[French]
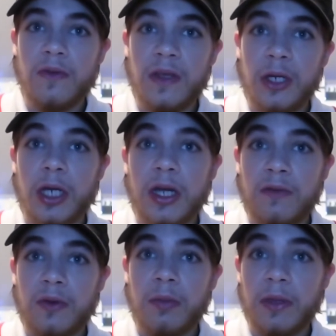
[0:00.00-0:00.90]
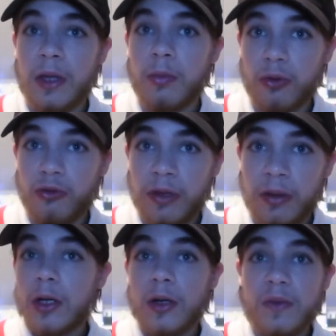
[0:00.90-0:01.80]
le visage avant d'appliquer le produit.
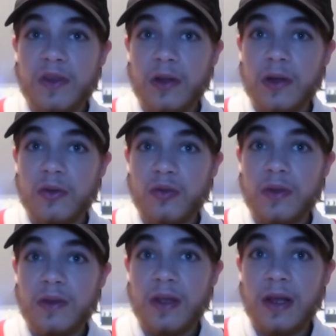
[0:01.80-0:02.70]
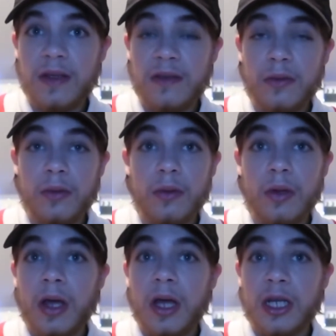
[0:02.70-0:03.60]
Comme ça, ensuite, ça laisse euh,
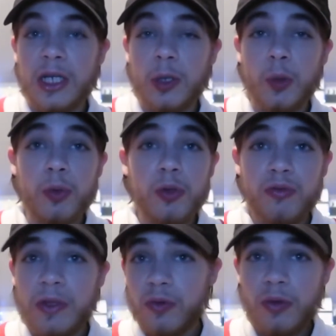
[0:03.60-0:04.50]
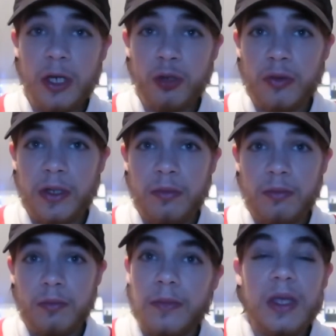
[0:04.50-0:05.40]
agir le produit toute la journée.
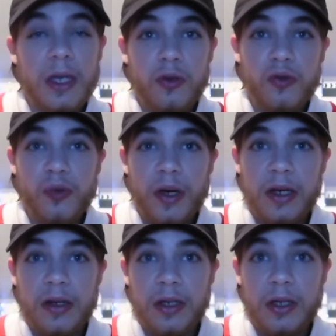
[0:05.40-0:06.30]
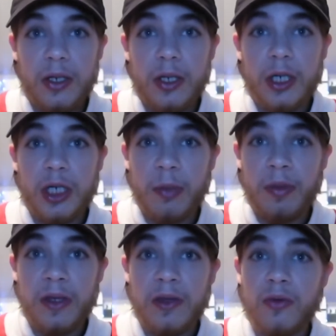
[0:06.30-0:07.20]
Et le soir,
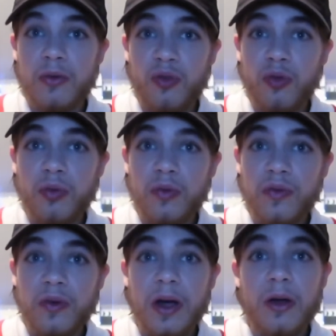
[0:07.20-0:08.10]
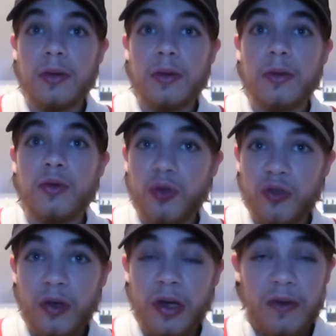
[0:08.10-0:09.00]
j'applique une seconde fois,
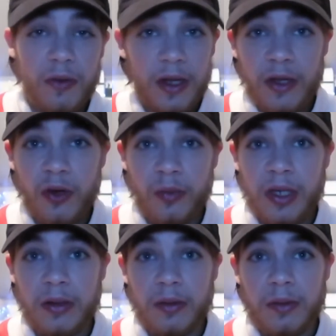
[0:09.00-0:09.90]
deux heures avant d'aller dormir.